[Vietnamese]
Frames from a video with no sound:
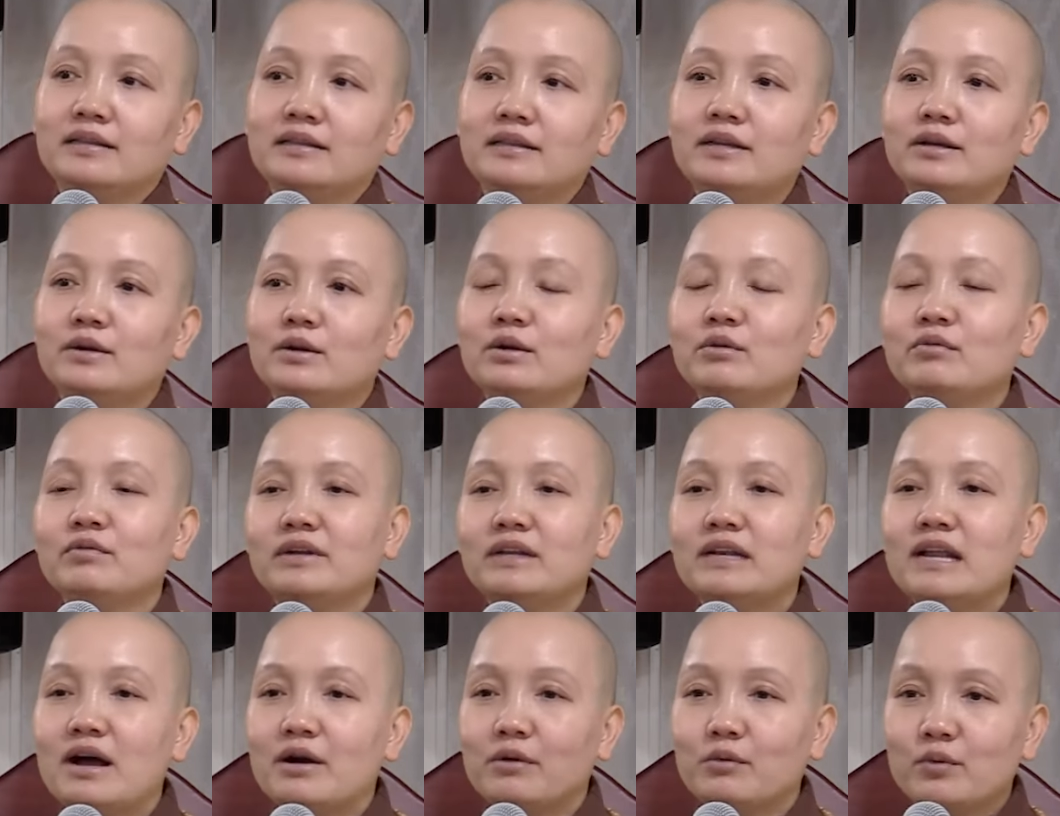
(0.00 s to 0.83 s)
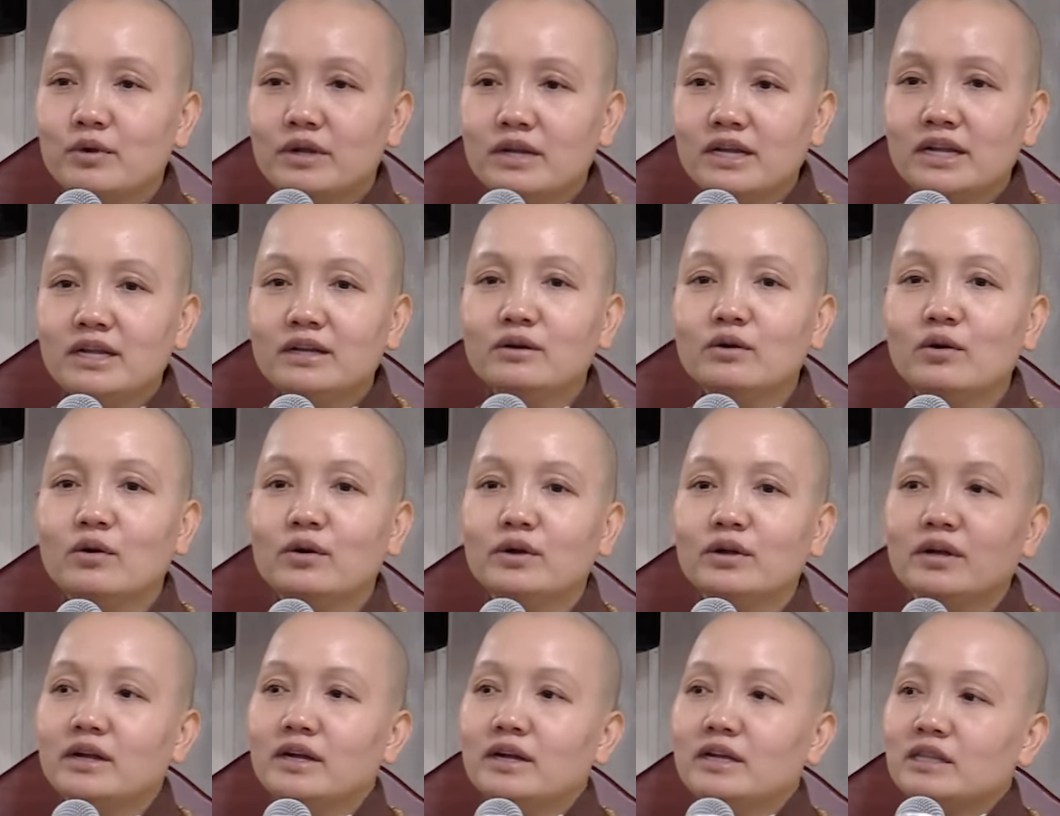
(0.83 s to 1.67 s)
Thì quý vị đã quy y
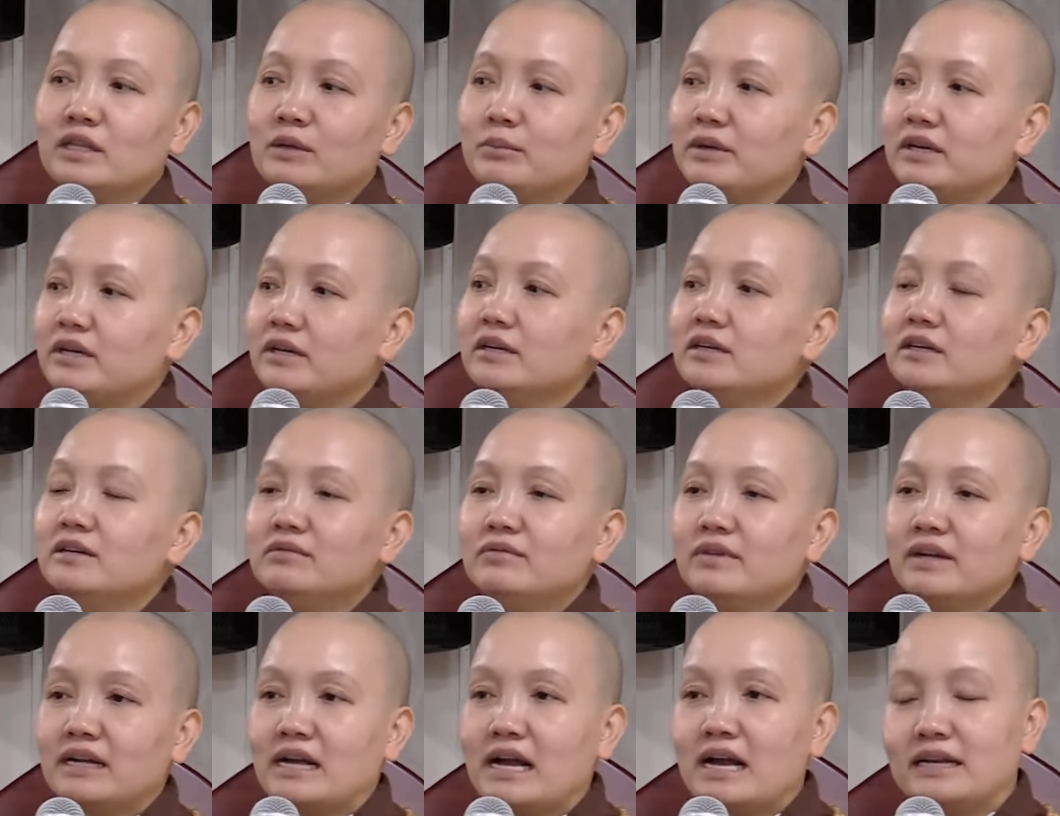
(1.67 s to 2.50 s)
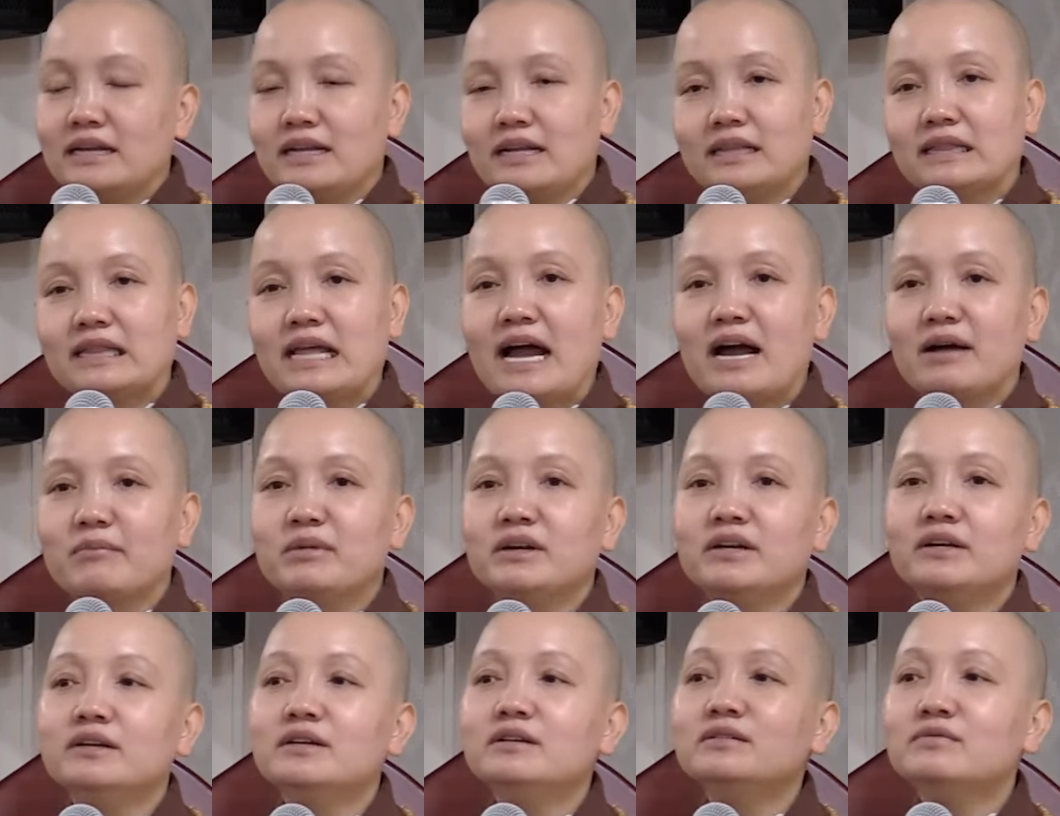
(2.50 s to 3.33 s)
rồi thì mình hướng về Ngài Địa Tạng,
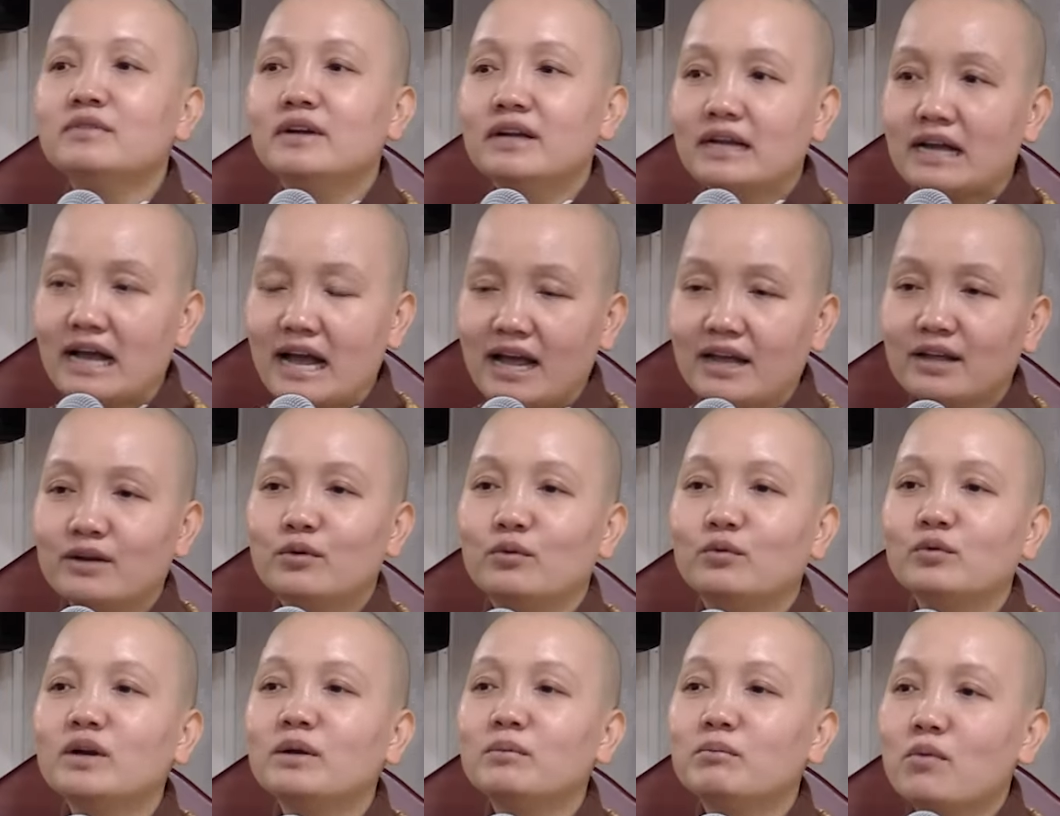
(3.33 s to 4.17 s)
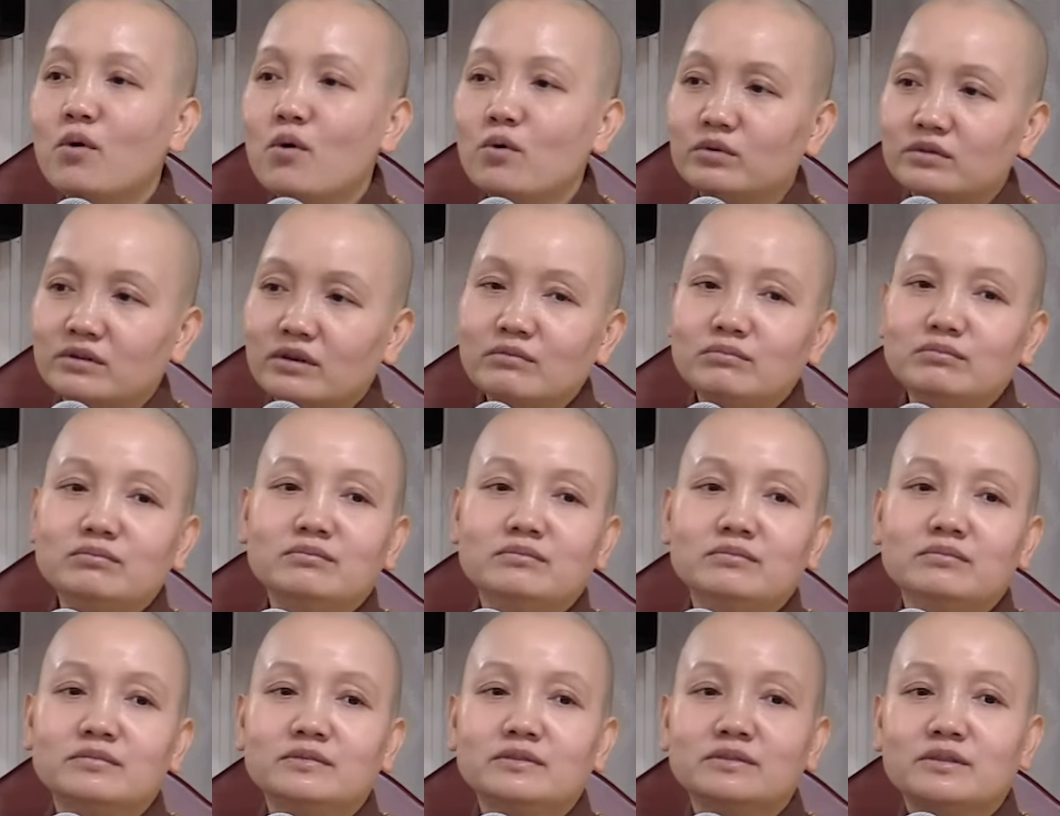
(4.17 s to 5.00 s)
mình hướng về Ngài cũng là một
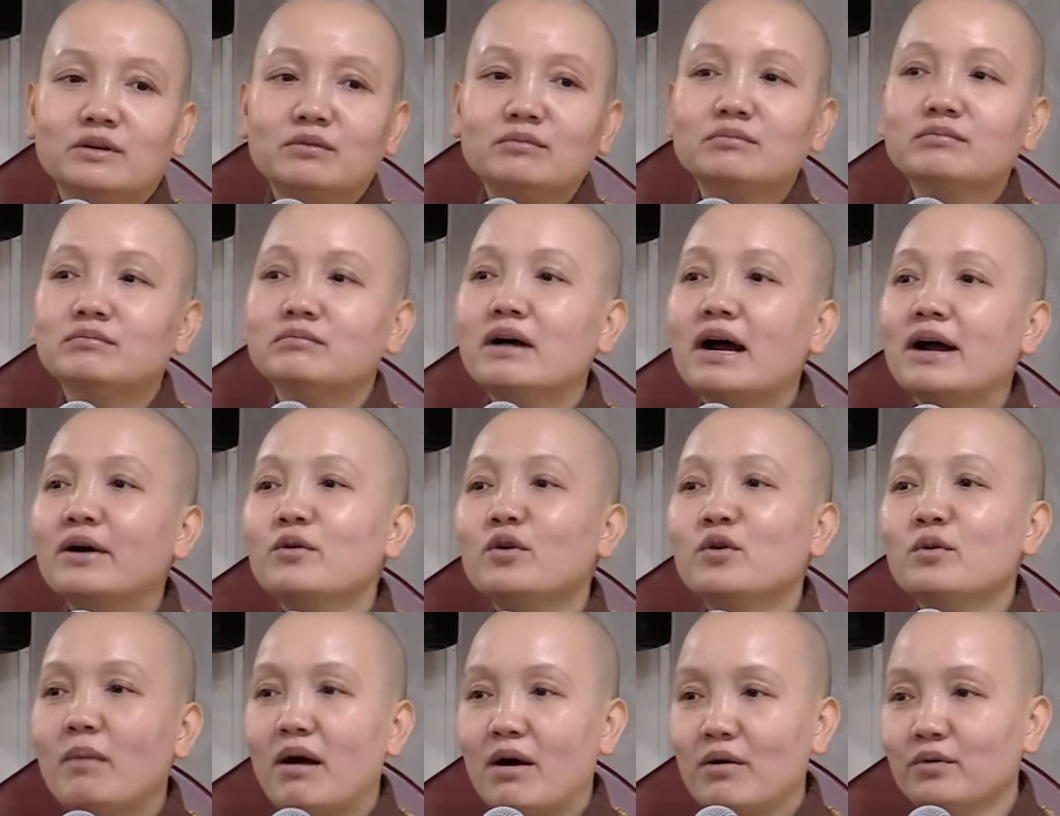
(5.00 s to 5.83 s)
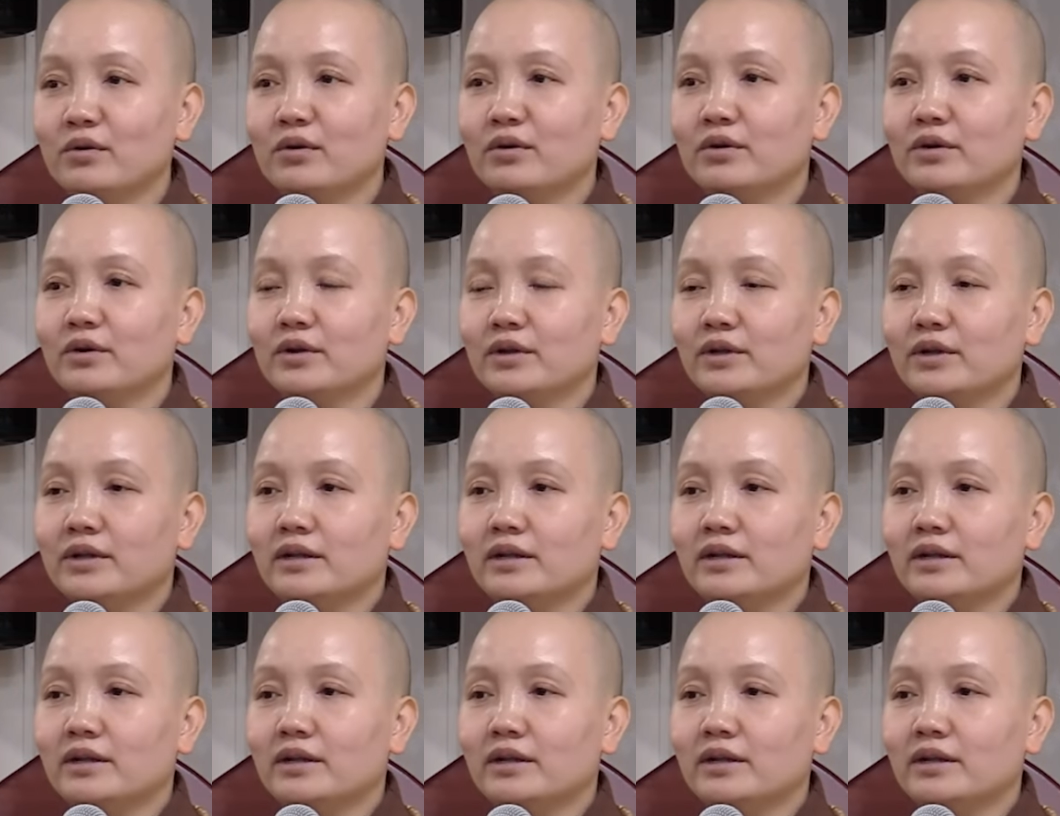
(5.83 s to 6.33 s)
trong trong ba ngôi báu rồi.